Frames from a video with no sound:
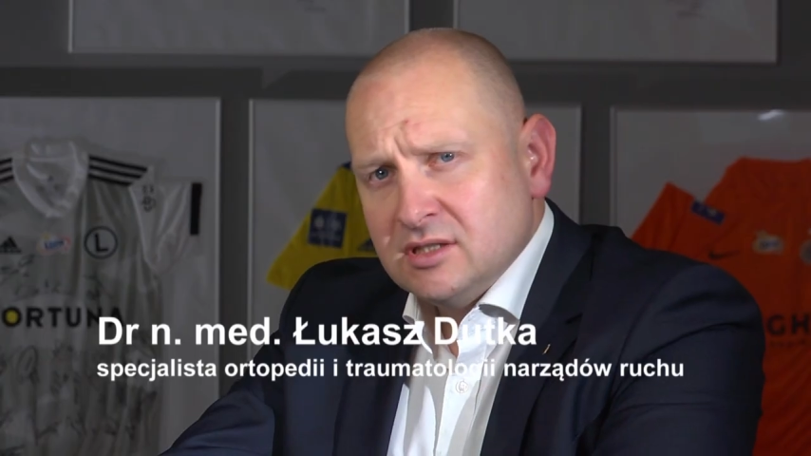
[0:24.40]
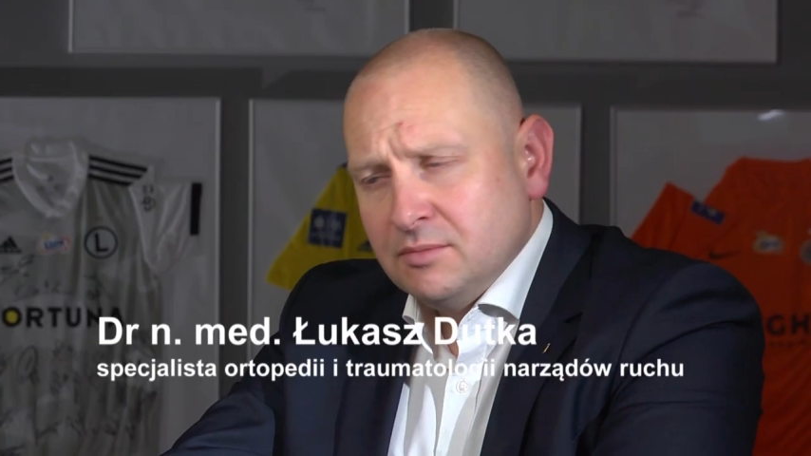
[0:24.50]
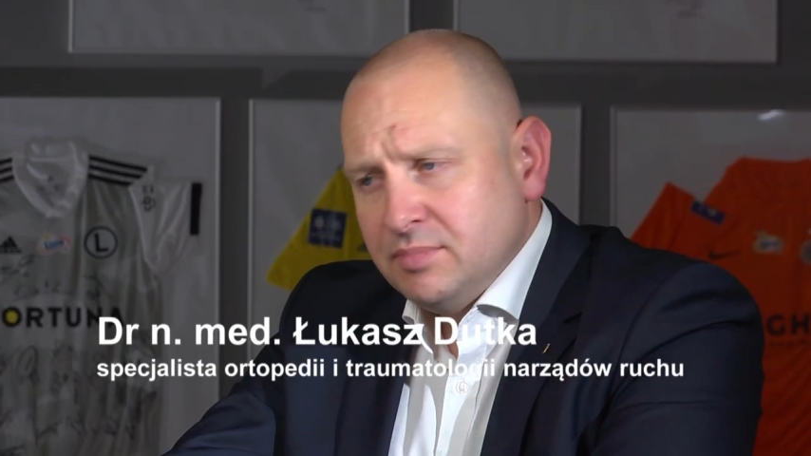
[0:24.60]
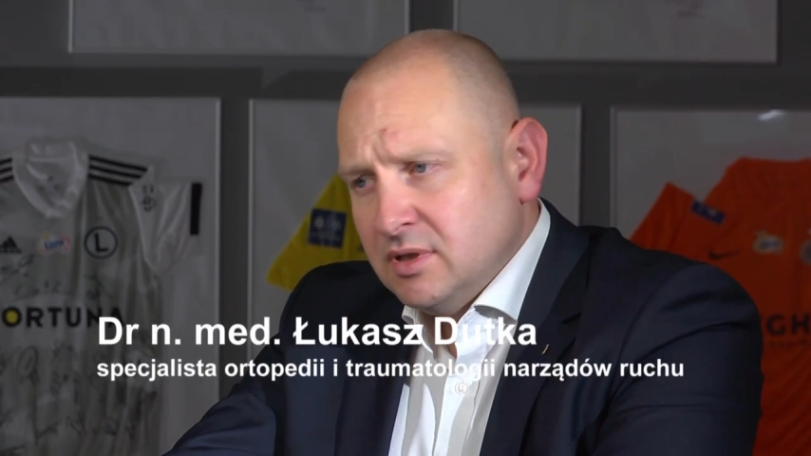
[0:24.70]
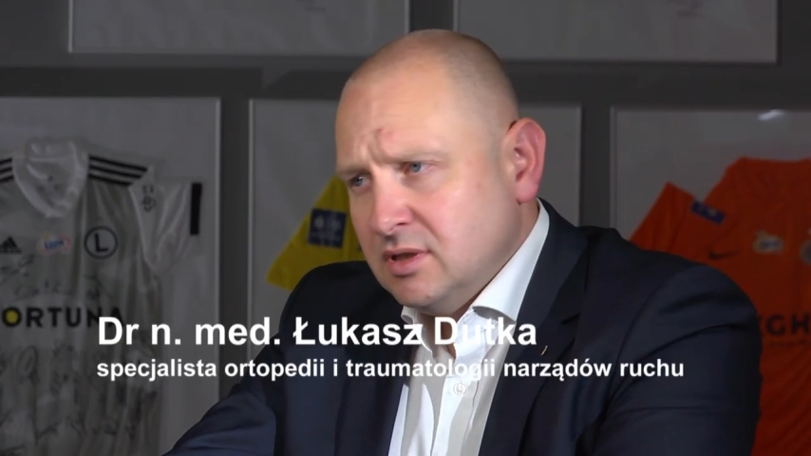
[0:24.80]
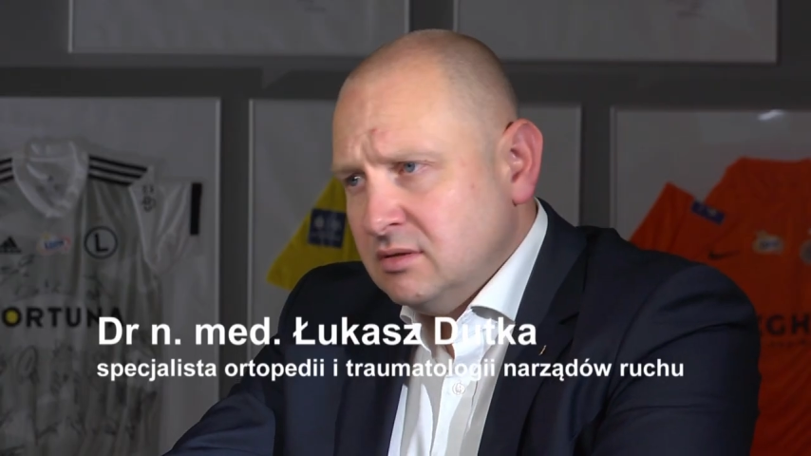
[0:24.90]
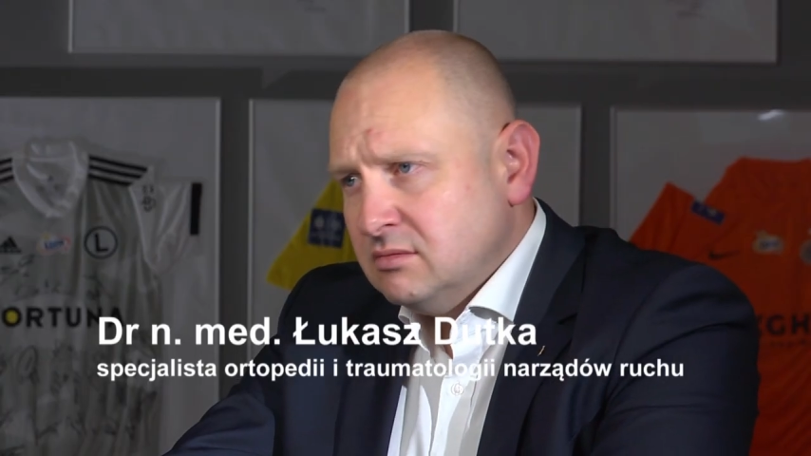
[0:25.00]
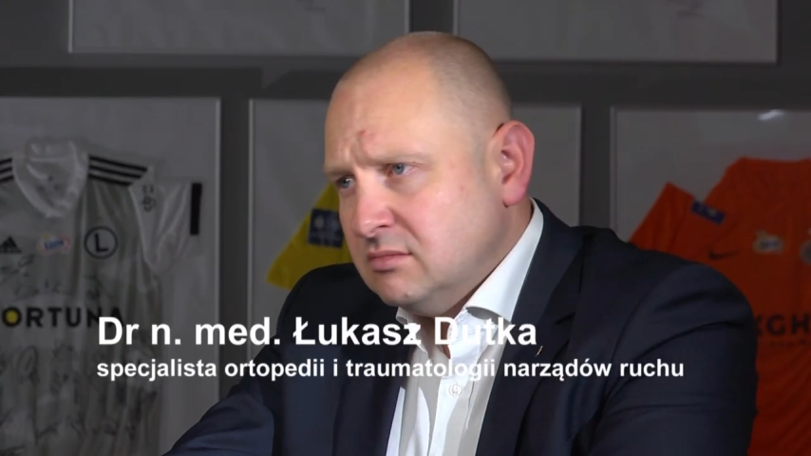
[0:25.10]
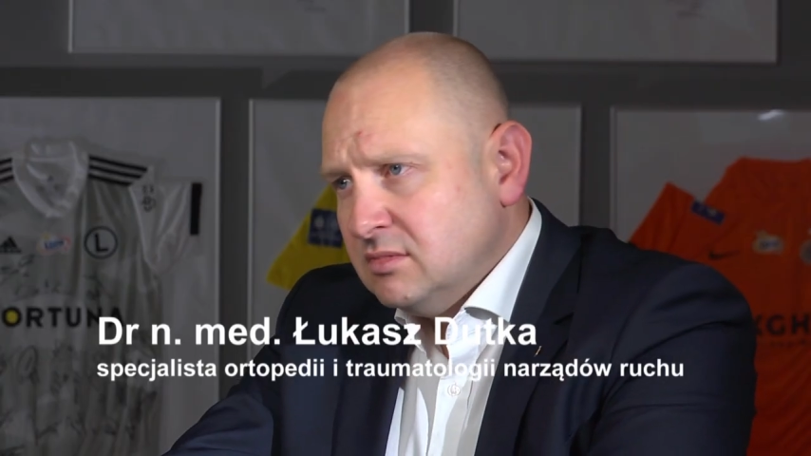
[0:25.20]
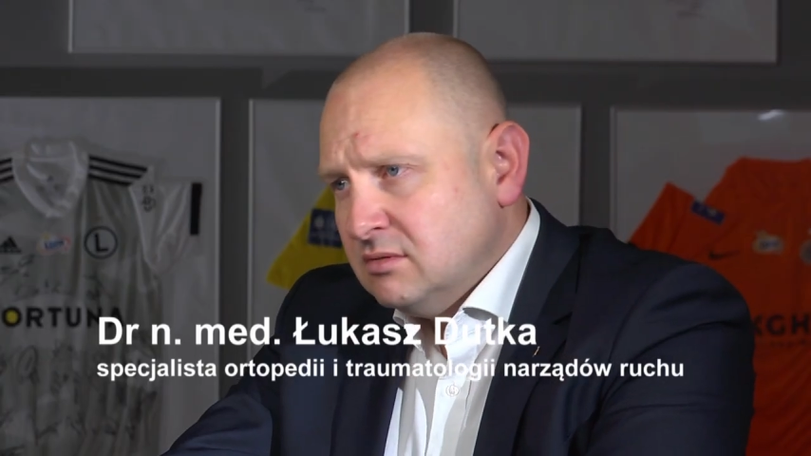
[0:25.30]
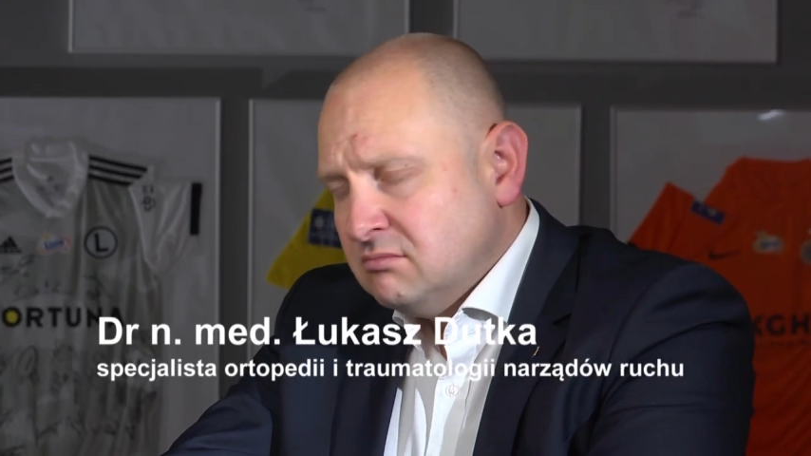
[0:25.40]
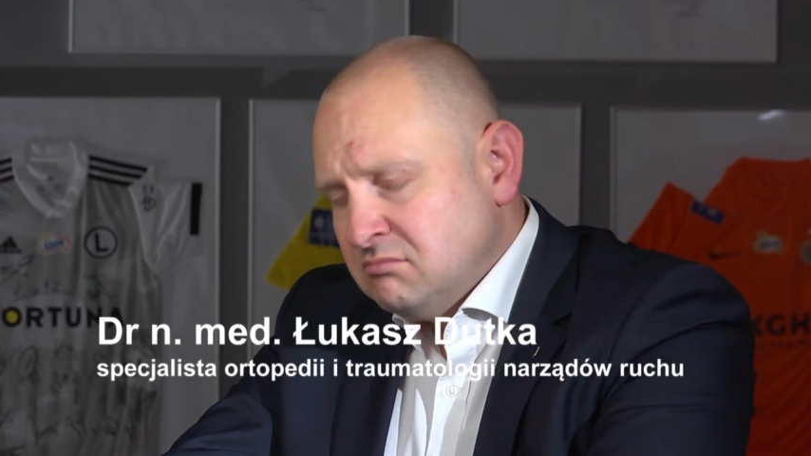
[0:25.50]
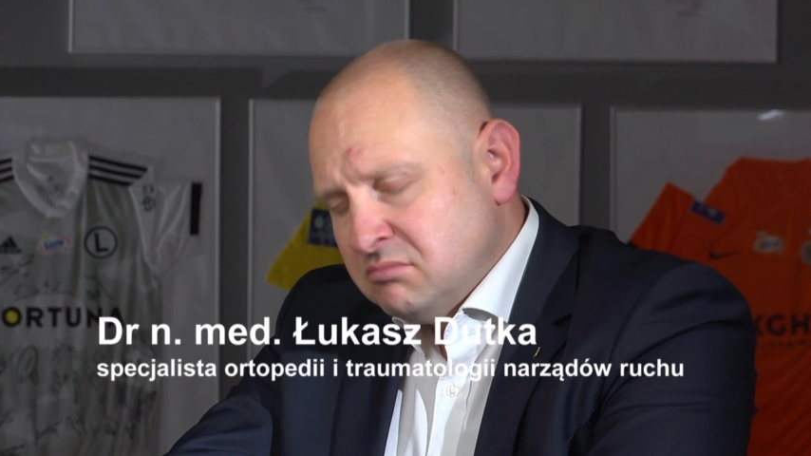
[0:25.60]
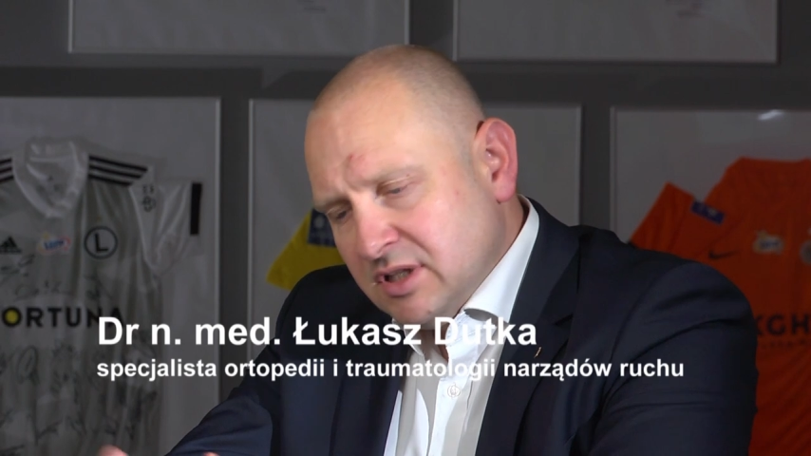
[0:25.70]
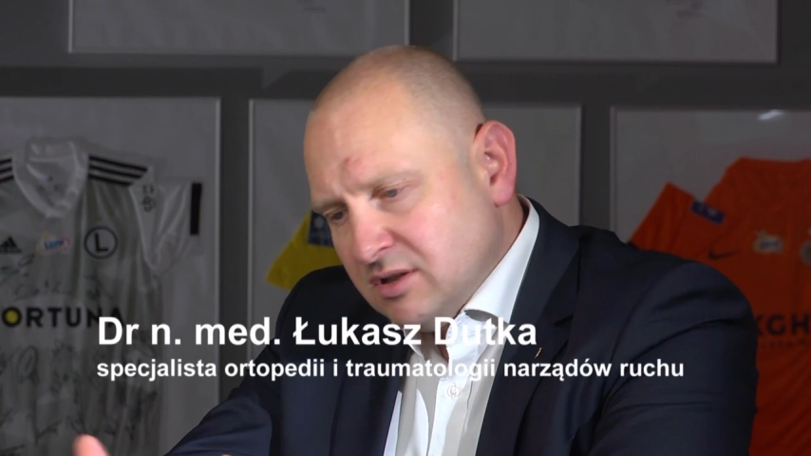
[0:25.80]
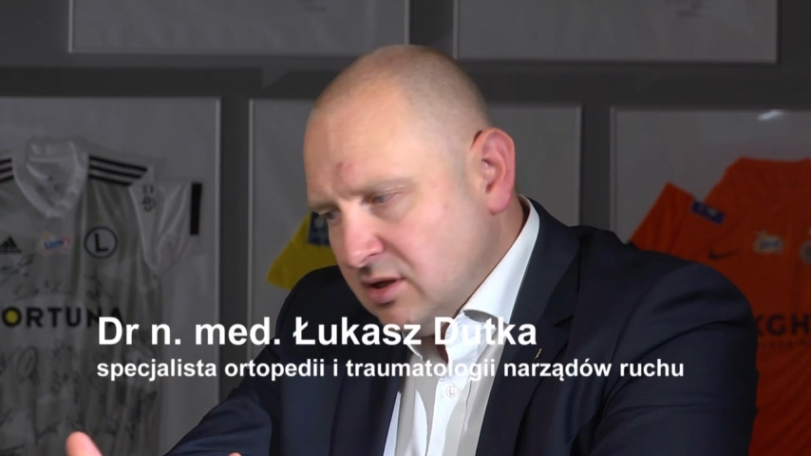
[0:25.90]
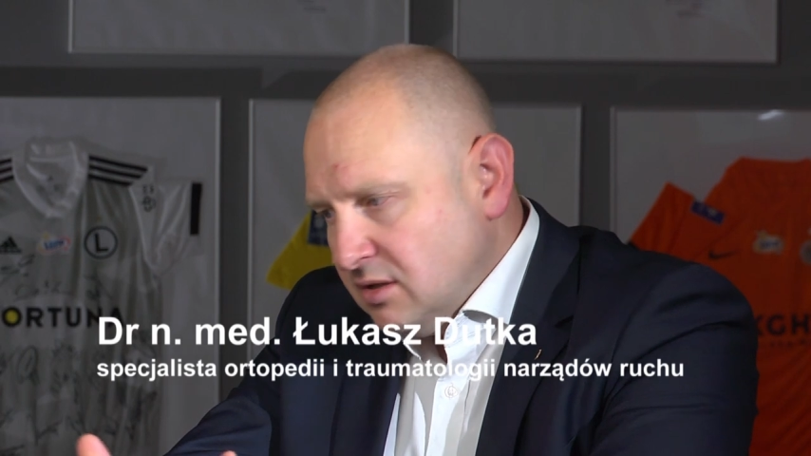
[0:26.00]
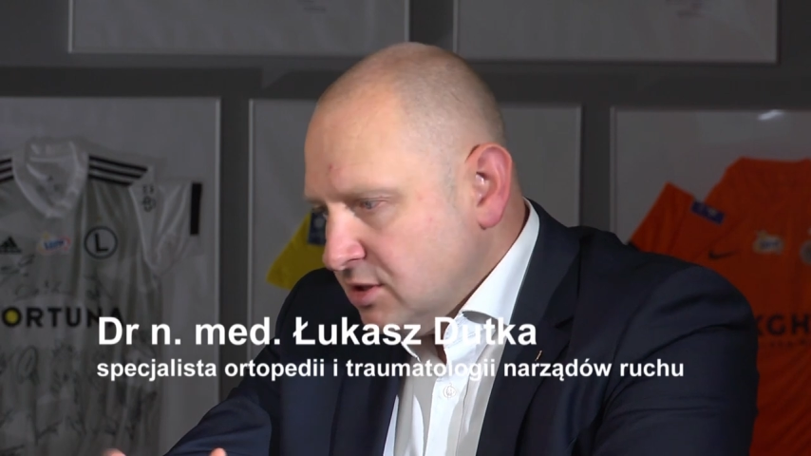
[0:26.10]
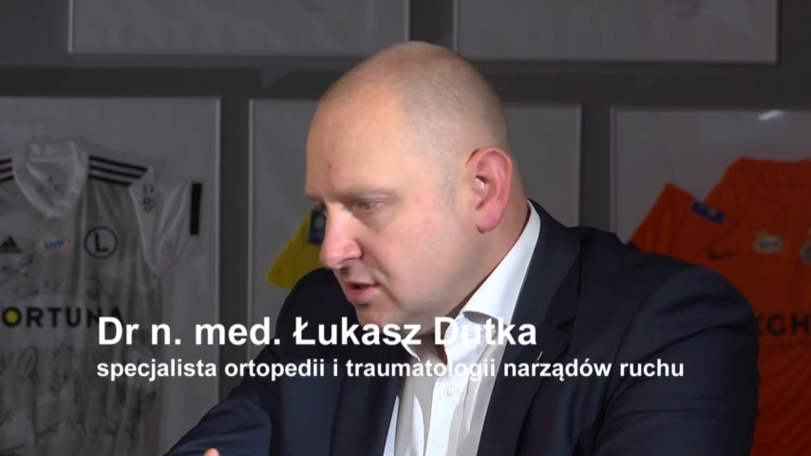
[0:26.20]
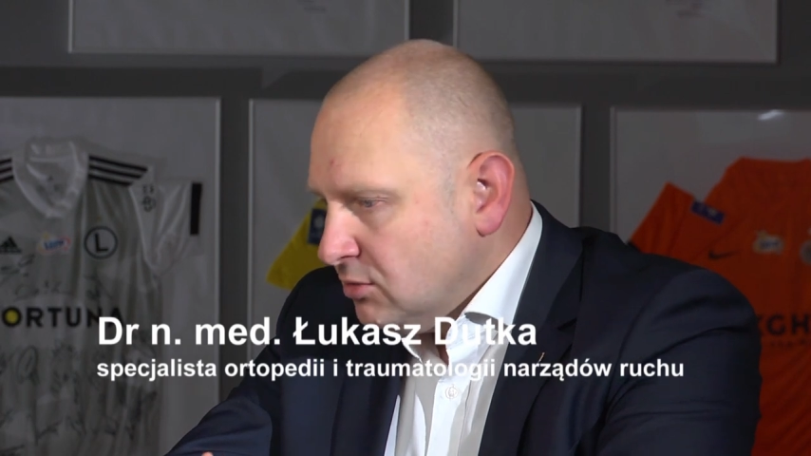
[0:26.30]
stopy, te
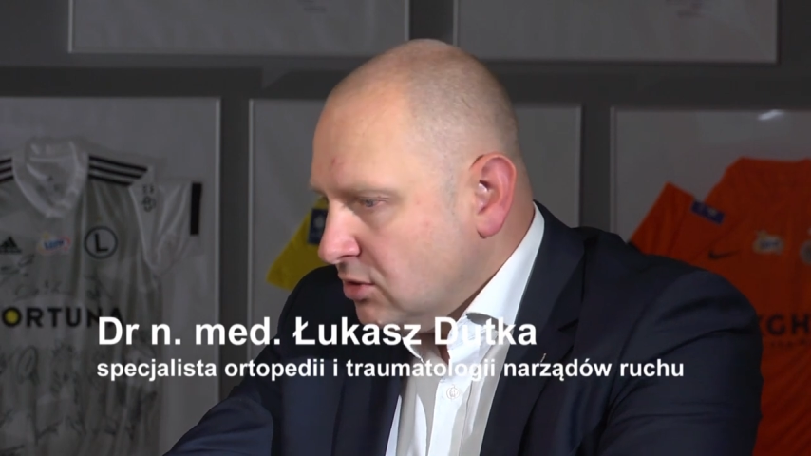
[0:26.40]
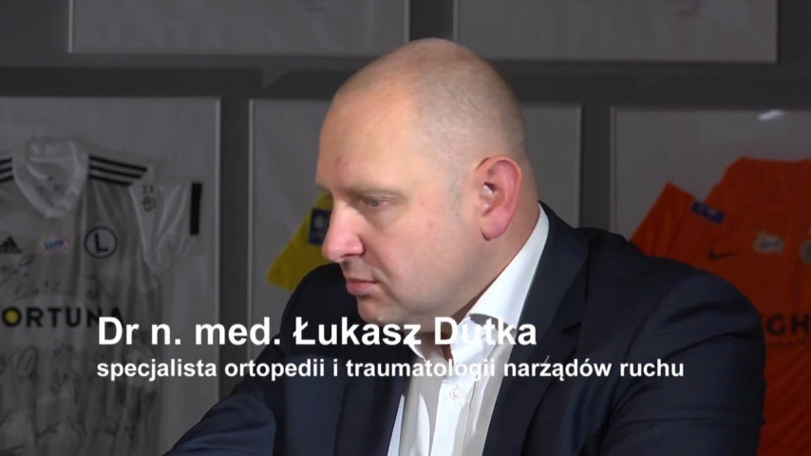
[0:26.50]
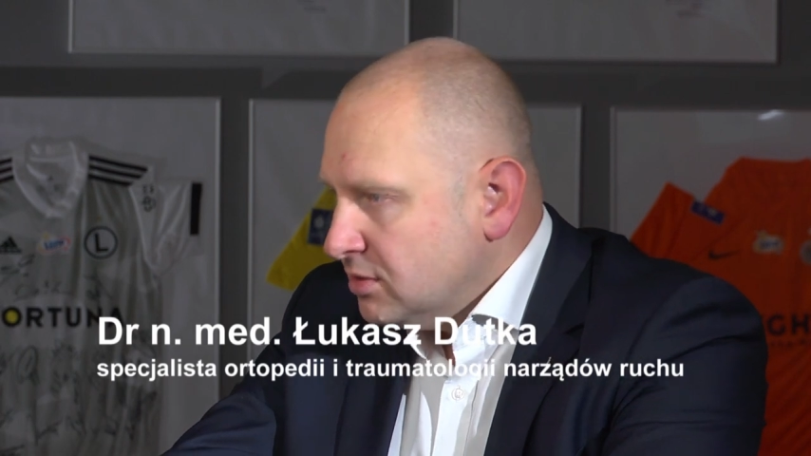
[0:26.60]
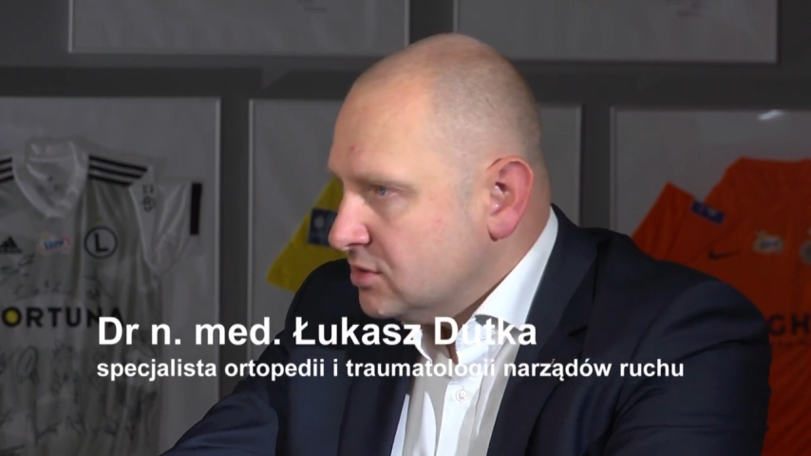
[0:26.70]
dolegliwości mogą być